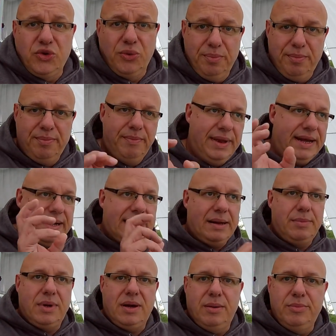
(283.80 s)
schon mit der
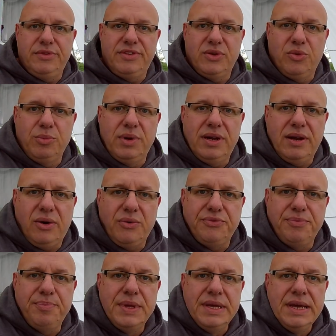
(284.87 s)
Kamera ein bisschen
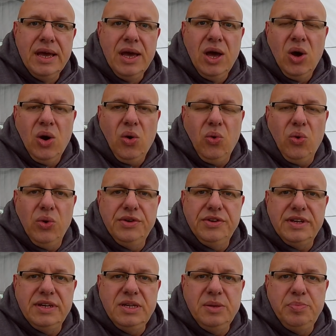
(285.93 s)
rumgelaufen
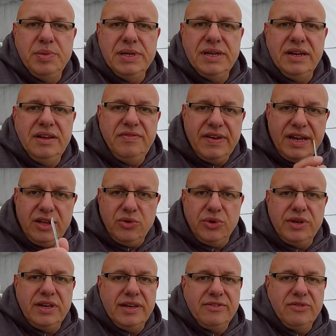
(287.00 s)
und äh, die Bilder, die werde ich
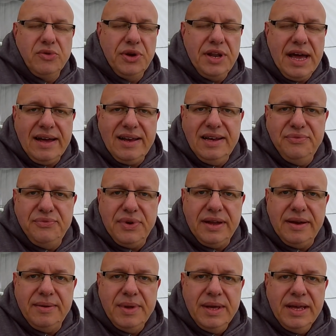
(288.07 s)
euch jetzt noch
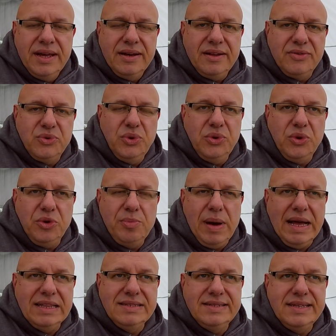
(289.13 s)
nachliefern. Das könnt ihr euch mal
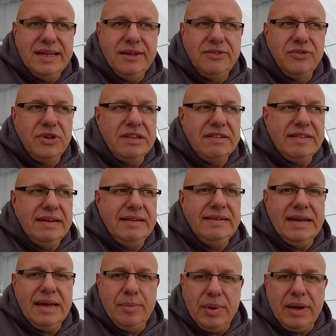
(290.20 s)
ansehen. Zu den
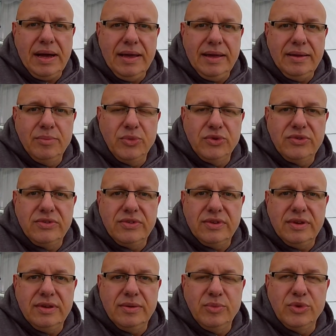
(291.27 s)
Sanitärbereichen muss,
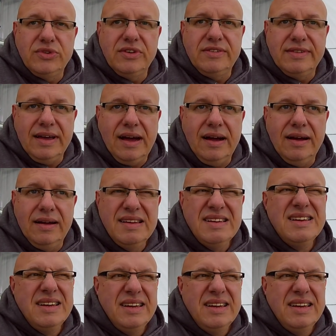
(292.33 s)
äh, muss ich sagen,